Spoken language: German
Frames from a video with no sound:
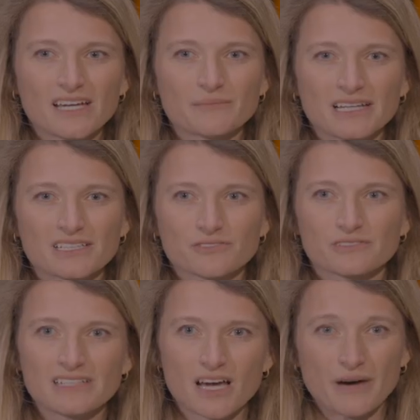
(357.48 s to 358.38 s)
einmalig so
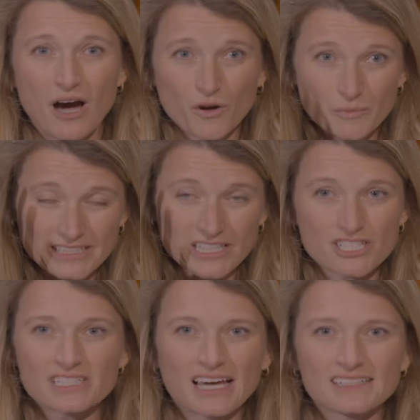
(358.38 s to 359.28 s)
hier, aber auch mit der
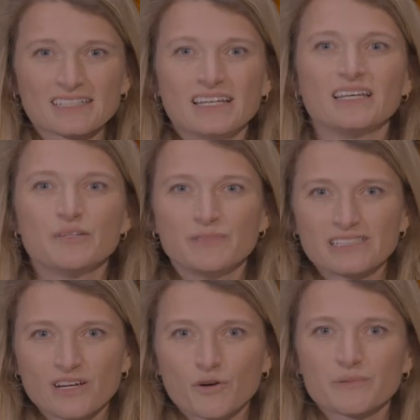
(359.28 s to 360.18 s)
Stadt, mit
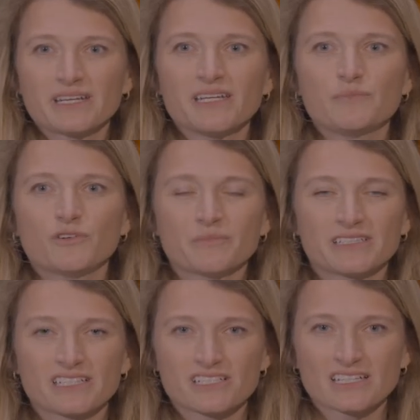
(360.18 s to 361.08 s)
der Umgebung,
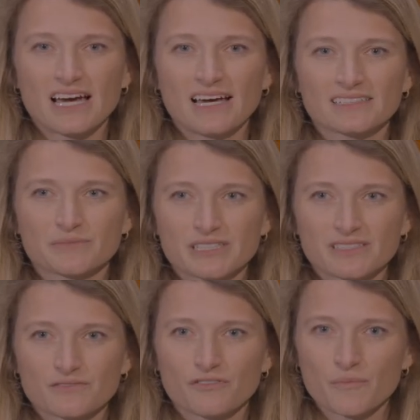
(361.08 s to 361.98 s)
mit der Straße, mit
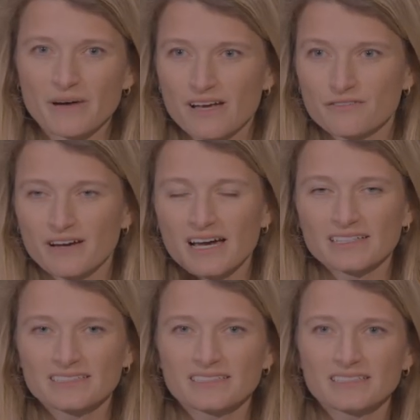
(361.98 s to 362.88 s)
den
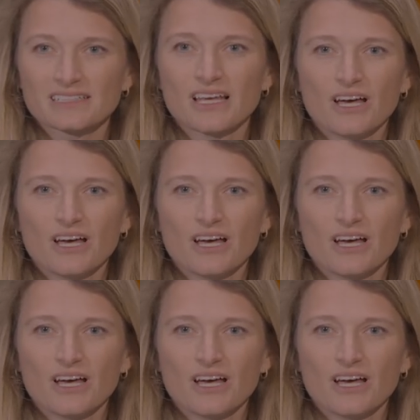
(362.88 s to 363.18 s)
Vorbeifahrenden ist